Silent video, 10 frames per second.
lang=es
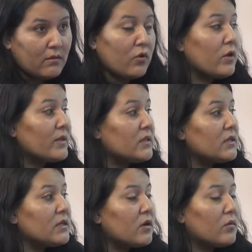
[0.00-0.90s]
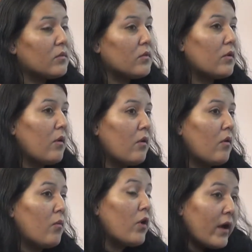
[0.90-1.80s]
y vestirse
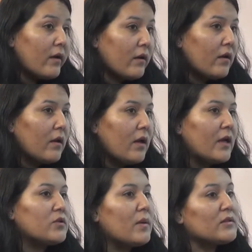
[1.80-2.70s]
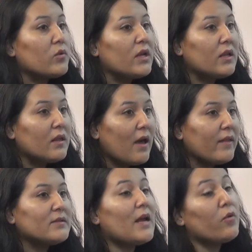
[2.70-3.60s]
como, mujer es una, masculinidad,
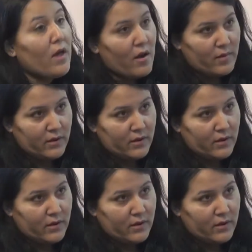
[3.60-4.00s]
saludable.